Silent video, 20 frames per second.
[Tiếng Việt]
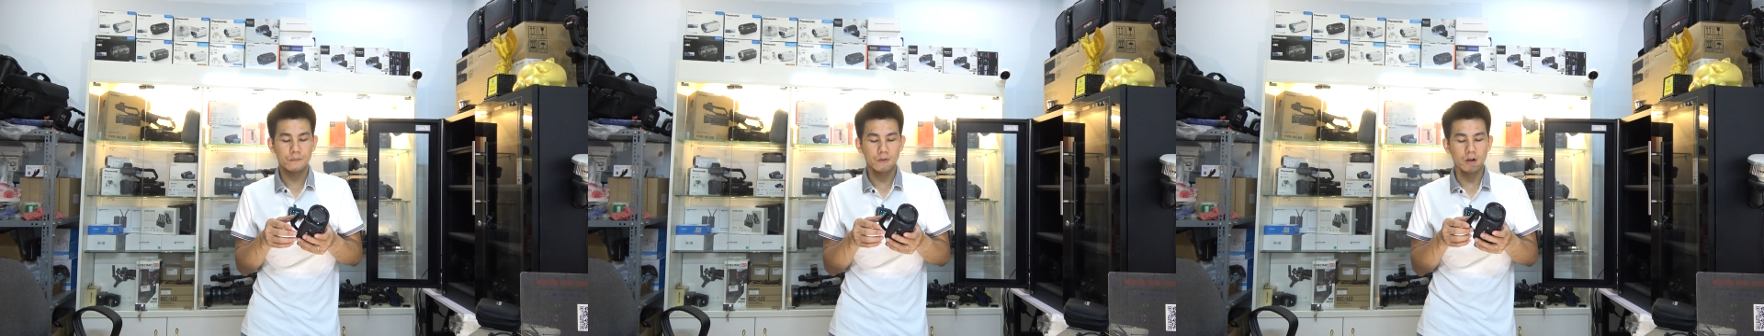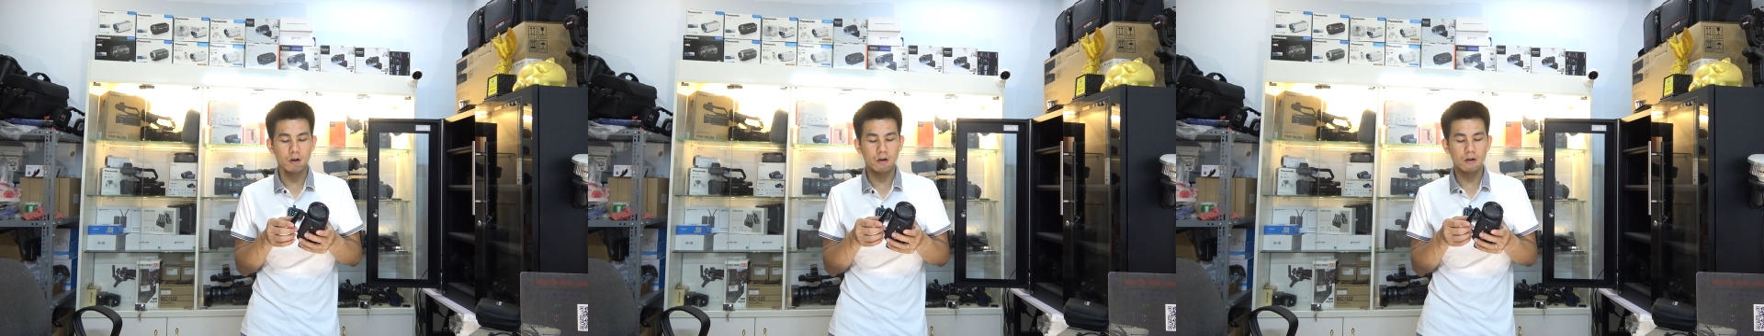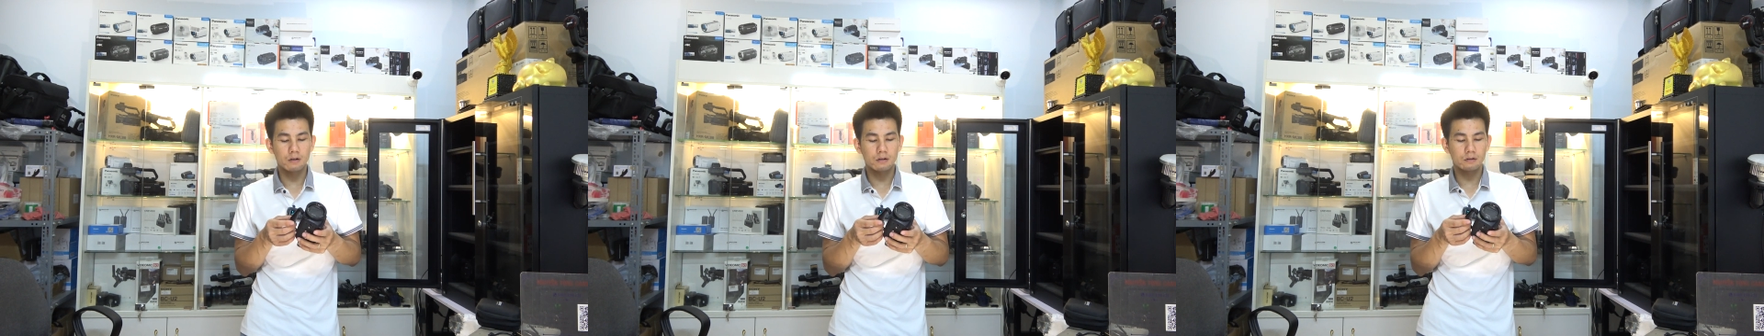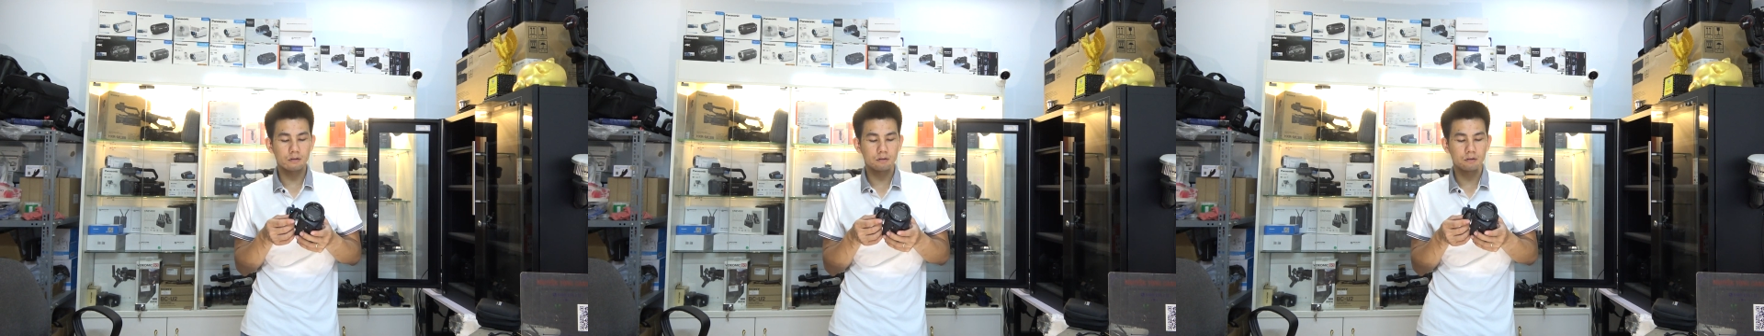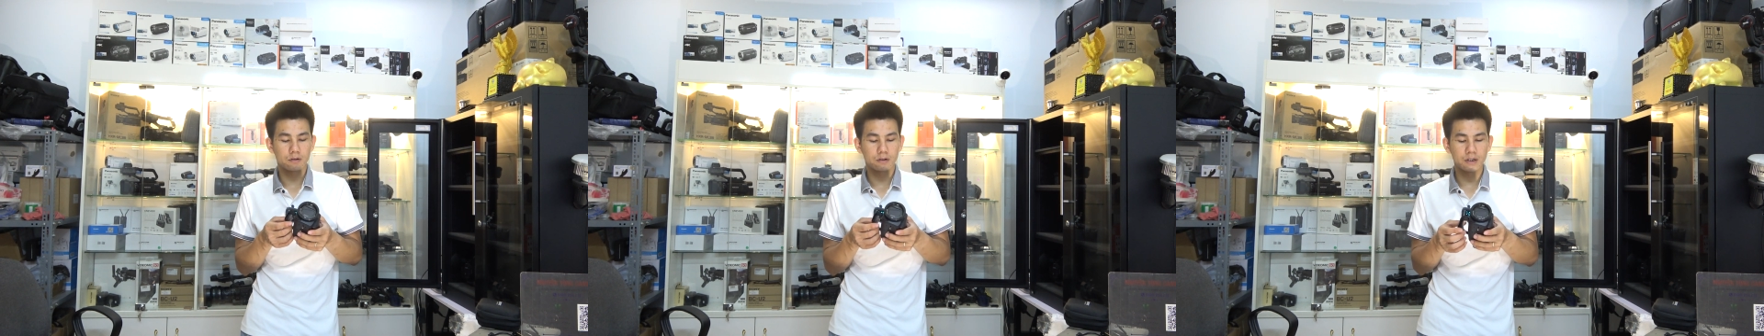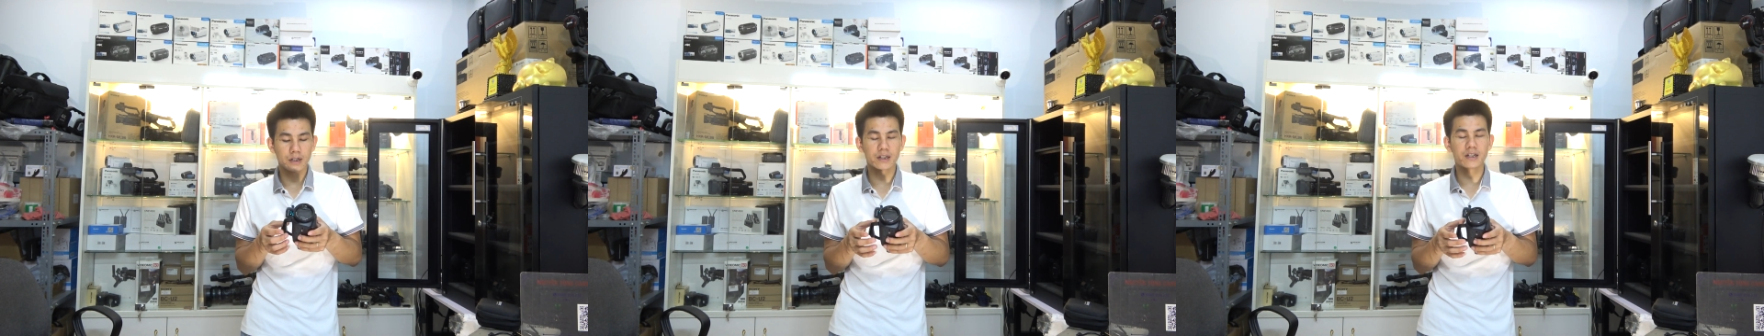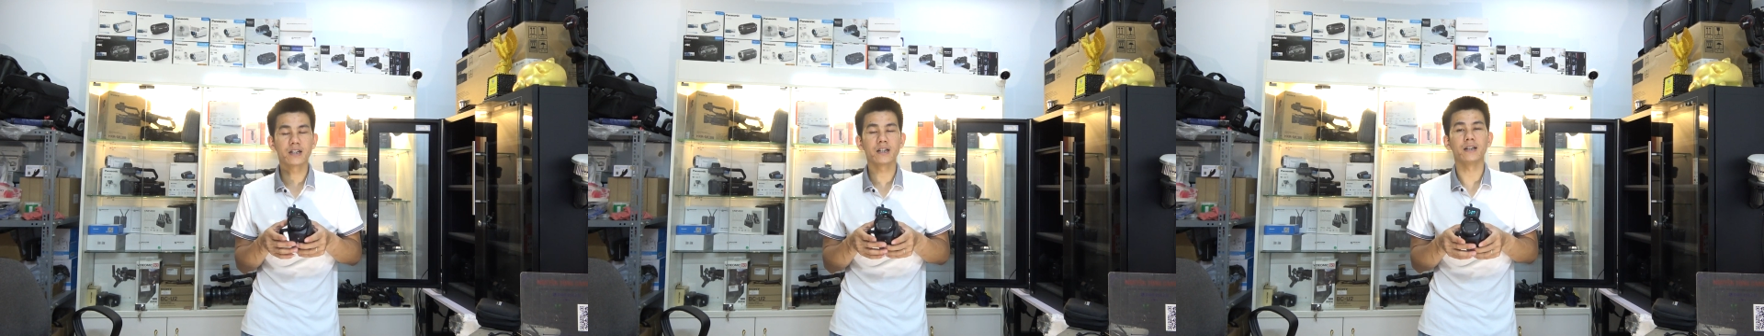Đó,
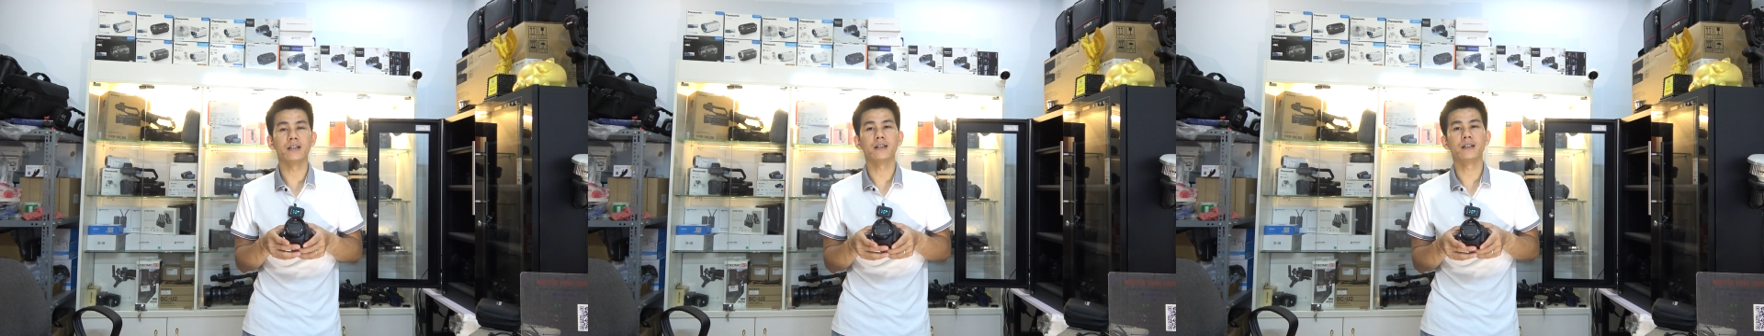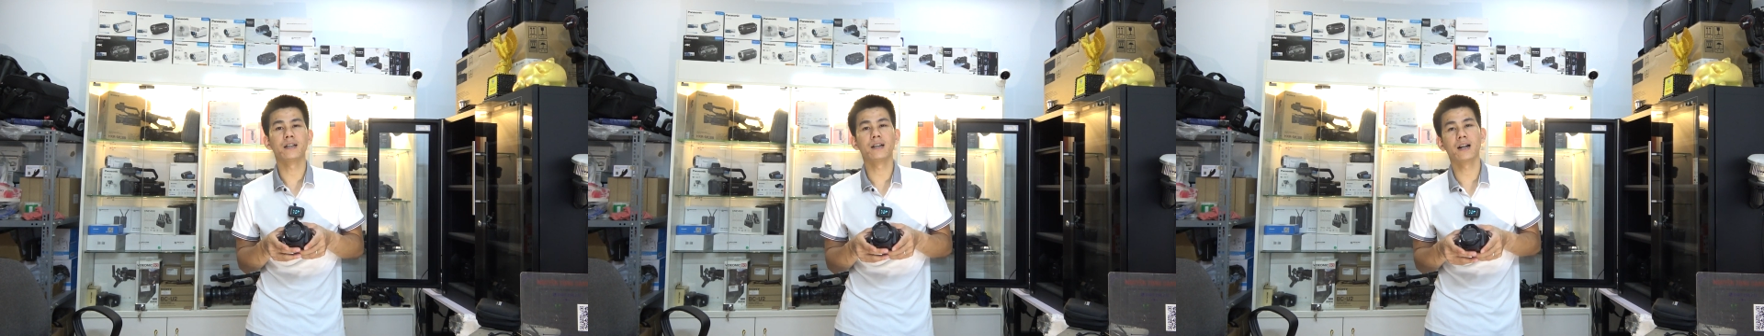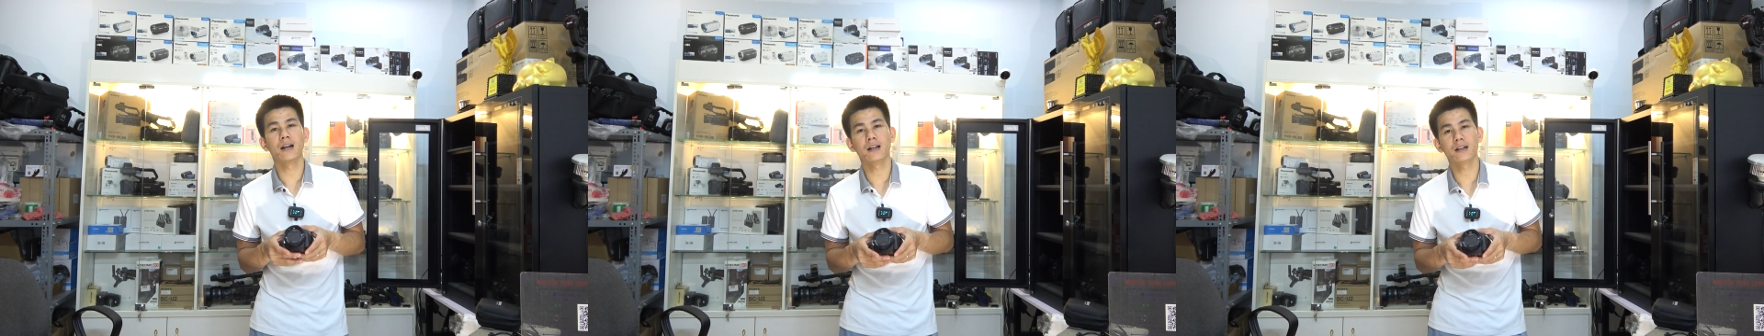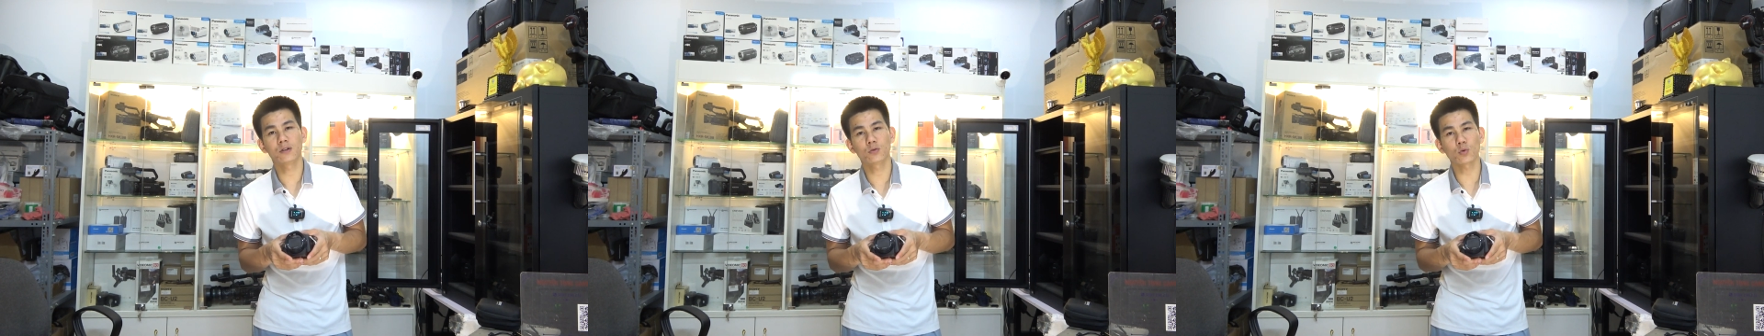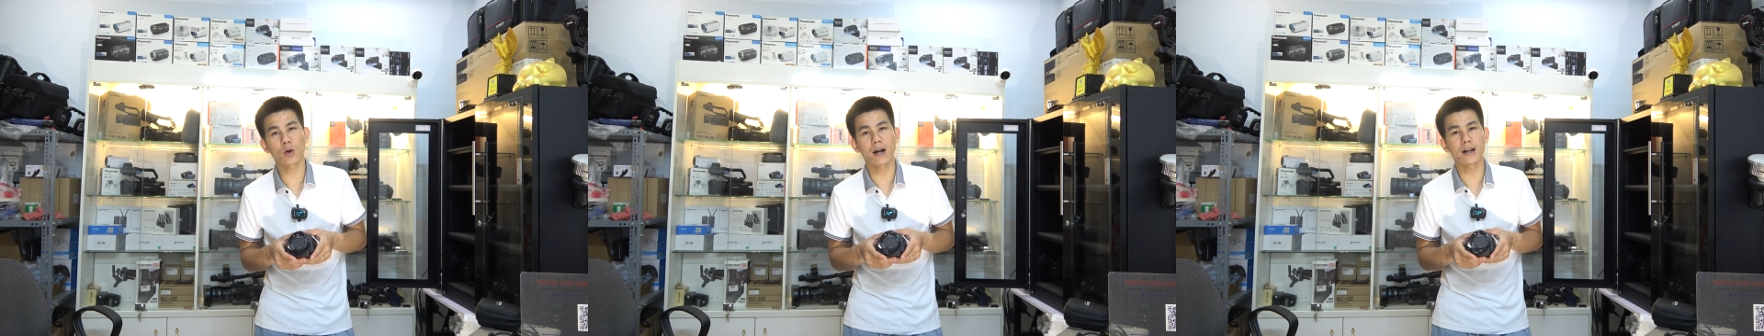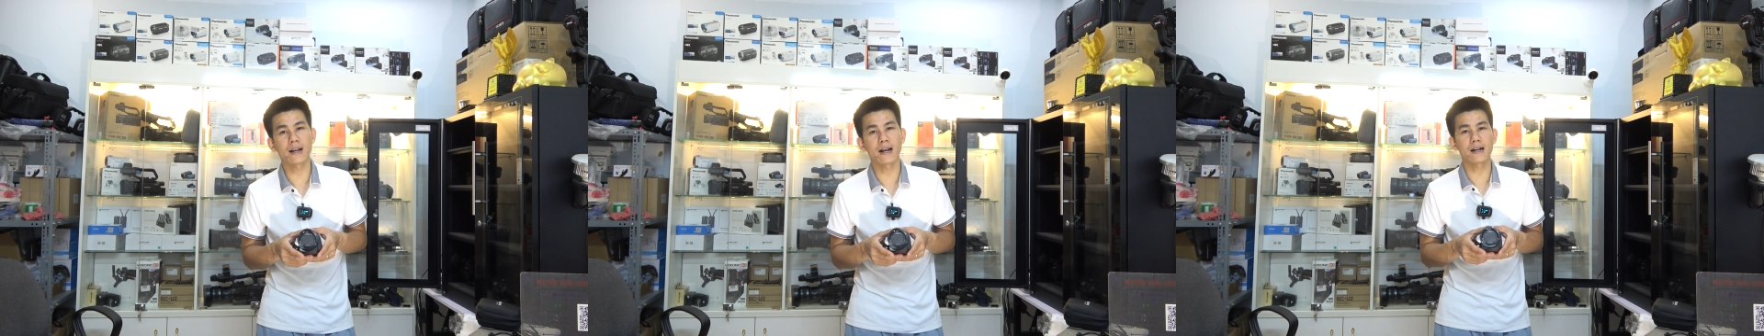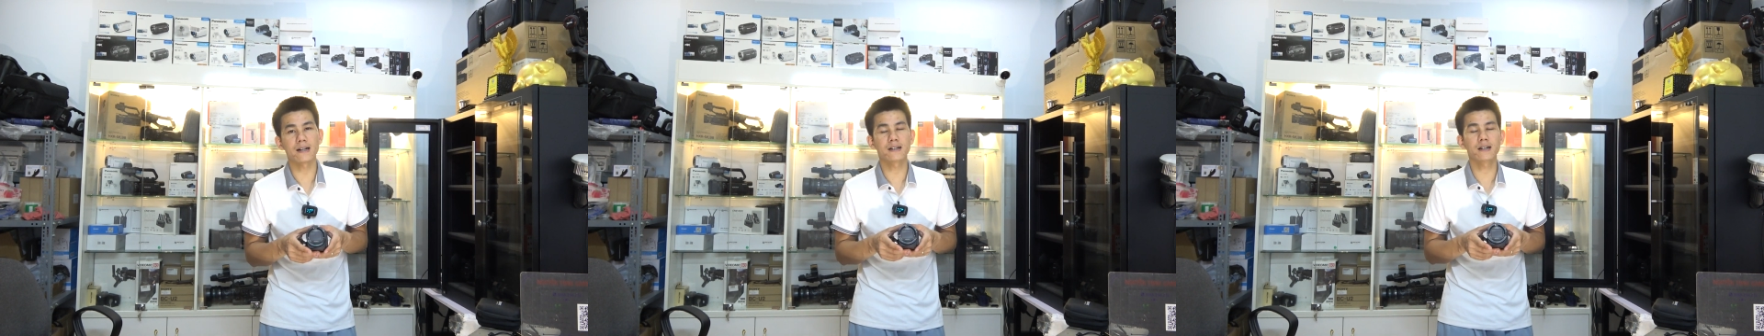địa chỉ thì là
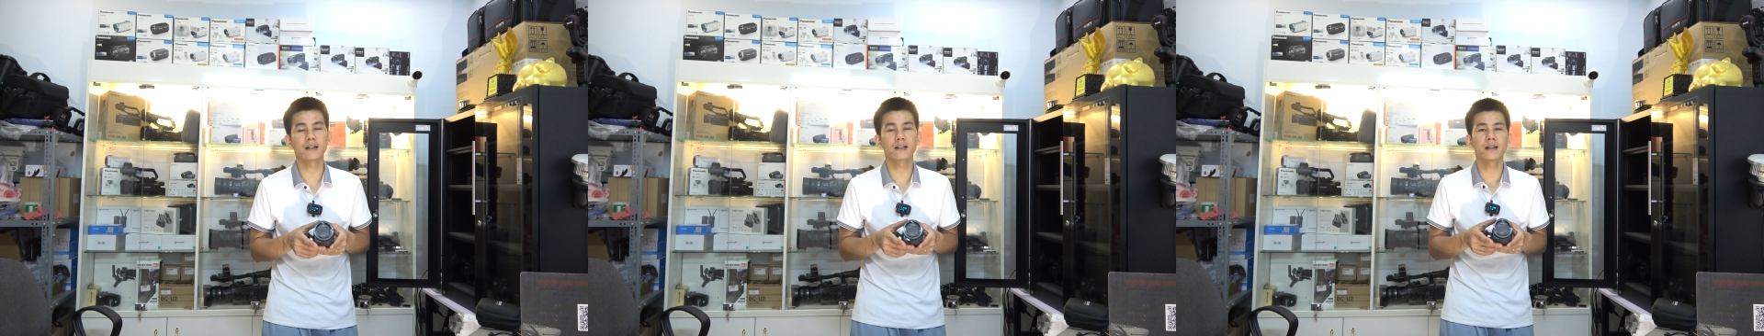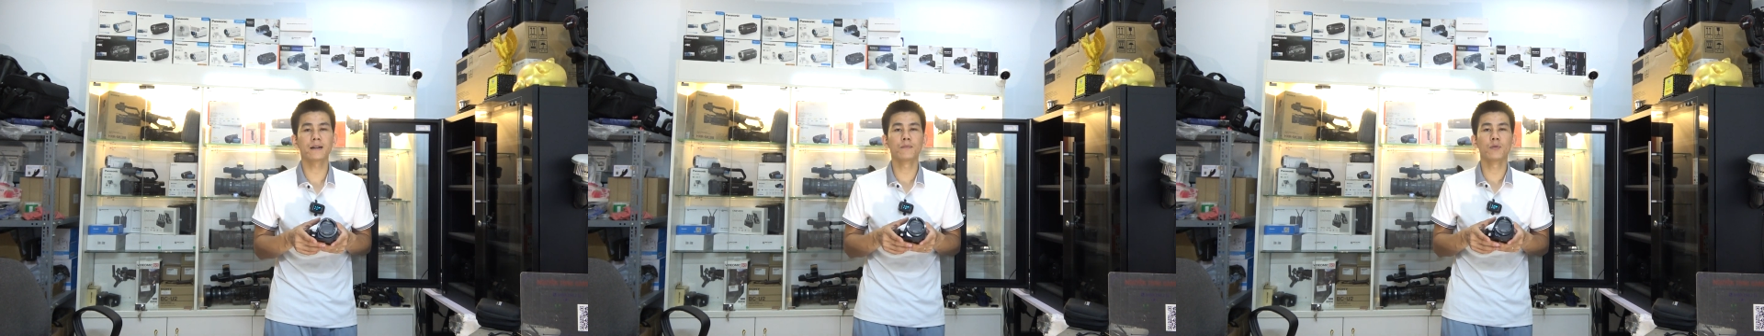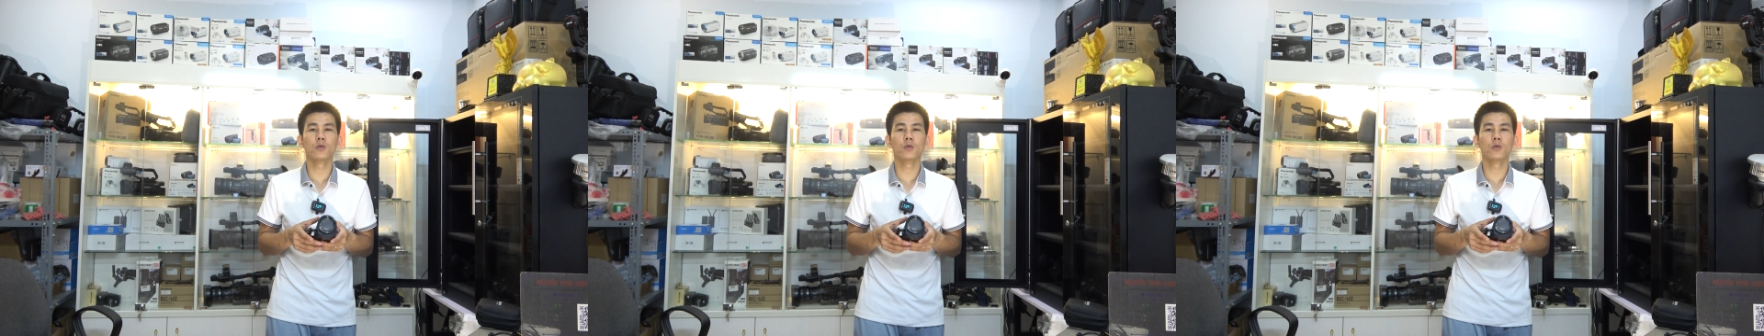tòa nhà xê tê